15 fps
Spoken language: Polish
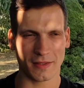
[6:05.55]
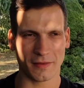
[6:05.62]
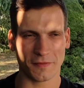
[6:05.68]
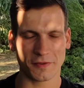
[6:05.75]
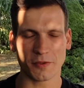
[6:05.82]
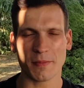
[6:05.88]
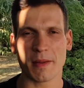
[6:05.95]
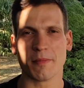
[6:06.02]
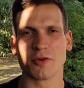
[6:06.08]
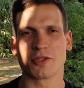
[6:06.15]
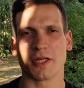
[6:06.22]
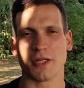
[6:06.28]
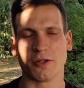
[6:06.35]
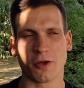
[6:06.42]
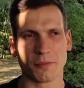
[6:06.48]
w sumie
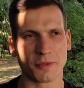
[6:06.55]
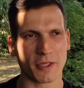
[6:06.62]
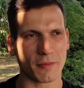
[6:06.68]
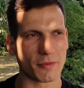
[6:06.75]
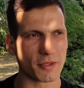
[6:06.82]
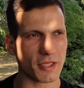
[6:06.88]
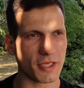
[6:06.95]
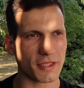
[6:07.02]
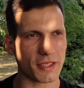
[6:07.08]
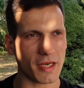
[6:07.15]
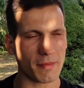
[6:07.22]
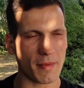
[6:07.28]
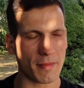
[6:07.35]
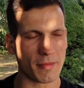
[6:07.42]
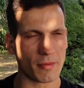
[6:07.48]
może i dobrze, może
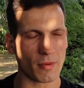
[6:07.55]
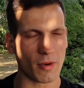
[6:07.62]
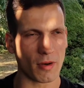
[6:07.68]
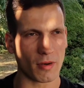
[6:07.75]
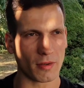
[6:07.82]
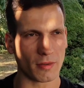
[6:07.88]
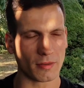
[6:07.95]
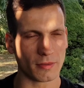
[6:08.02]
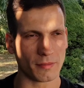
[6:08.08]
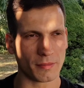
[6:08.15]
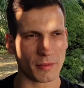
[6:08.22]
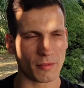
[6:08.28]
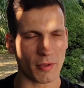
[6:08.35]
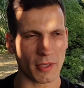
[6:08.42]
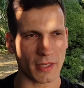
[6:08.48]
jeżeli by było,
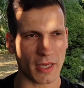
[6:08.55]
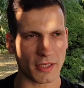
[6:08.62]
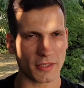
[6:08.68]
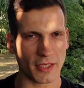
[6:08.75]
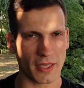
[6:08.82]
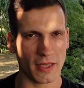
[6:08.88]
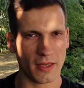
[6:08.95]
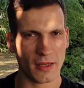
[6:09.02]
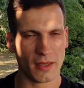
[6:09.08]
było inaczej, e,